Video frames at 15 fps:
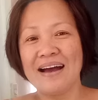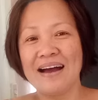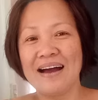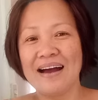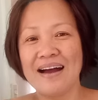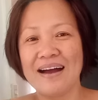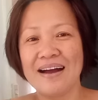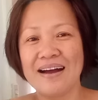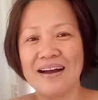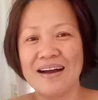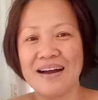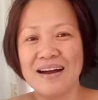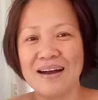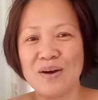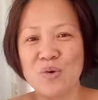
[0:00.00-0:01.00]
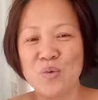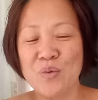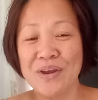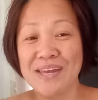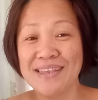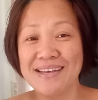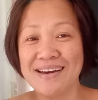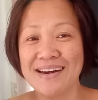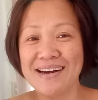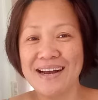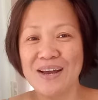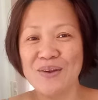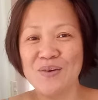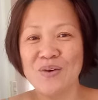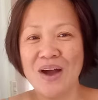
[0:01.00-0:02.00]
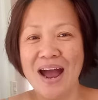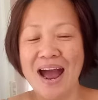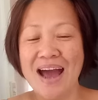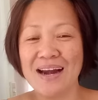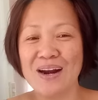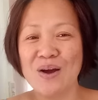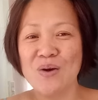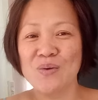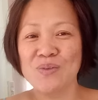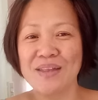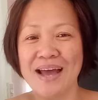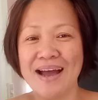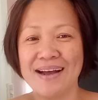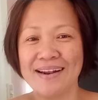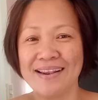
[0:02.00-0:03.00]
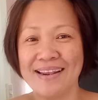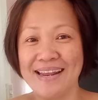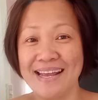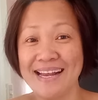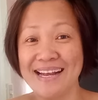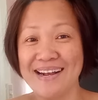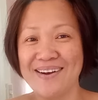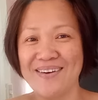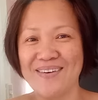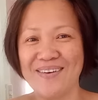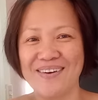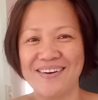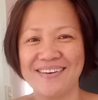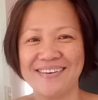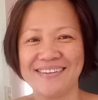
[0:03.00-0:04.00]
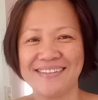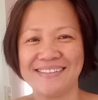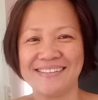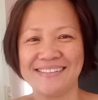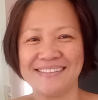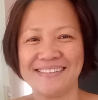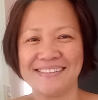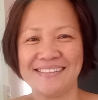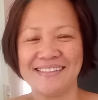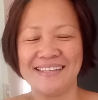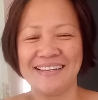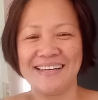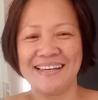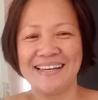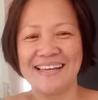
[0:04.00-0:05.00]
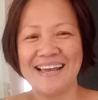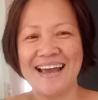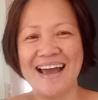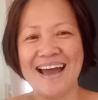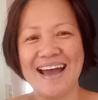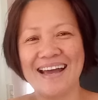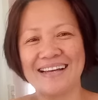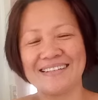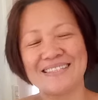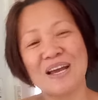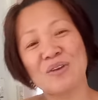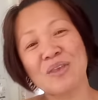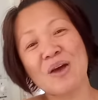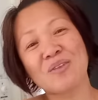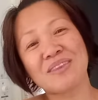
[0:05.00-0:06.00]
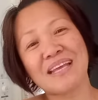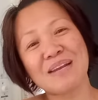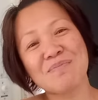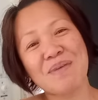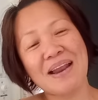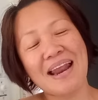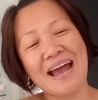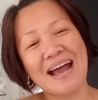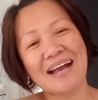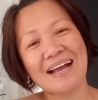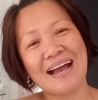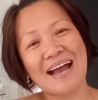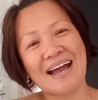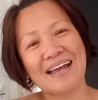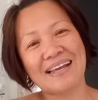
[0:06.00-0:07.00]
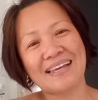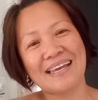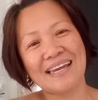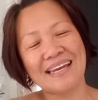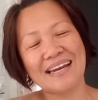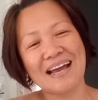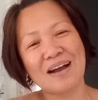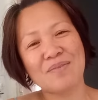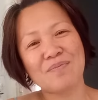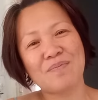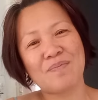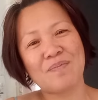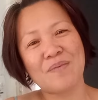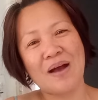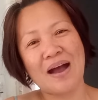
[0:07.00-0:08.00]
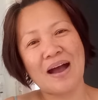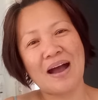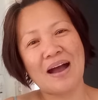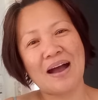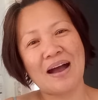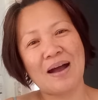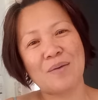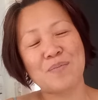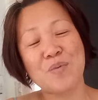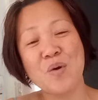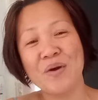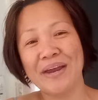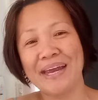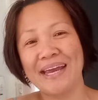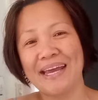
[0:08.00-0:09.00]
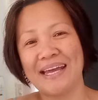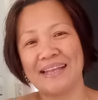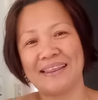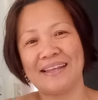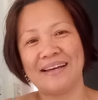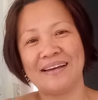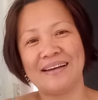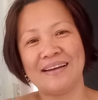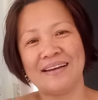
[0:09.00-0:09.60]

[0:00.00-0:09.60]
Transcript: uh, winner ngayong araw ng linggo. Yan. Shout out din pala kay Ginang uh, Bukid.